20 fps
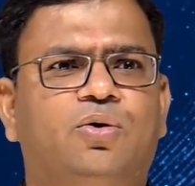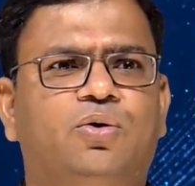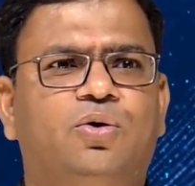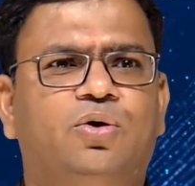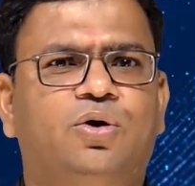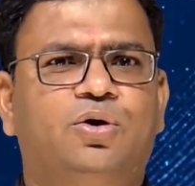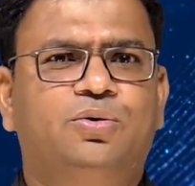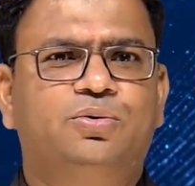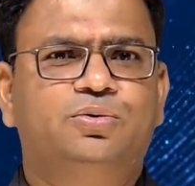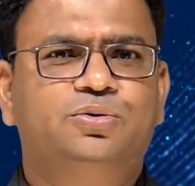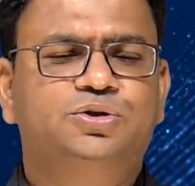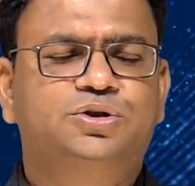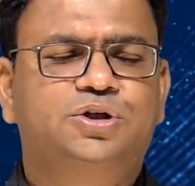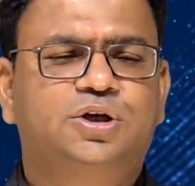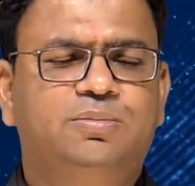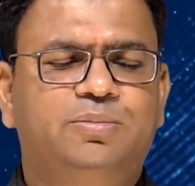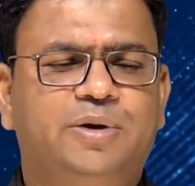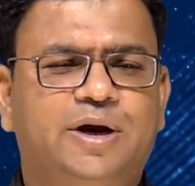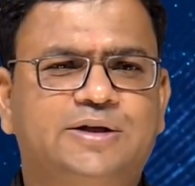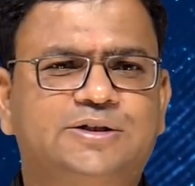और
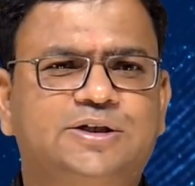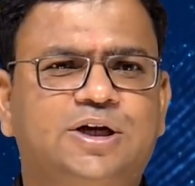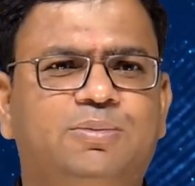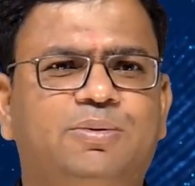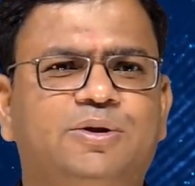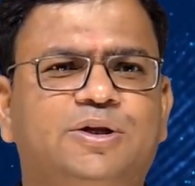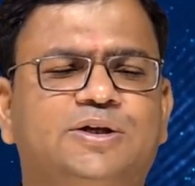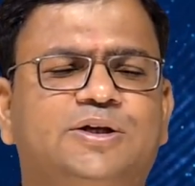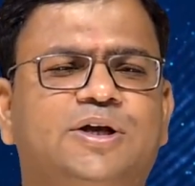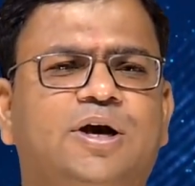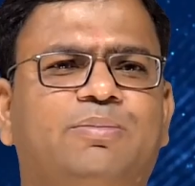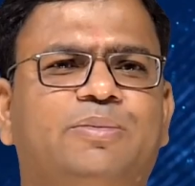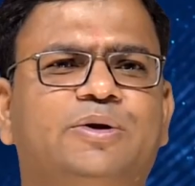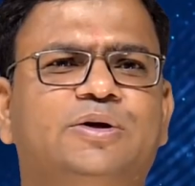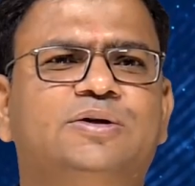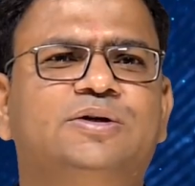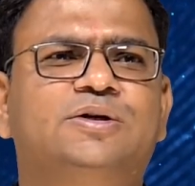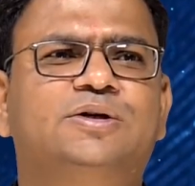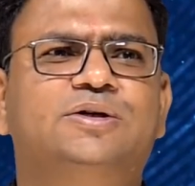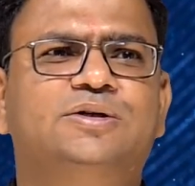उसकी बेडशीट पे जैसे
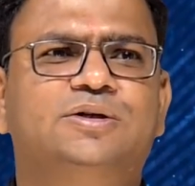अपन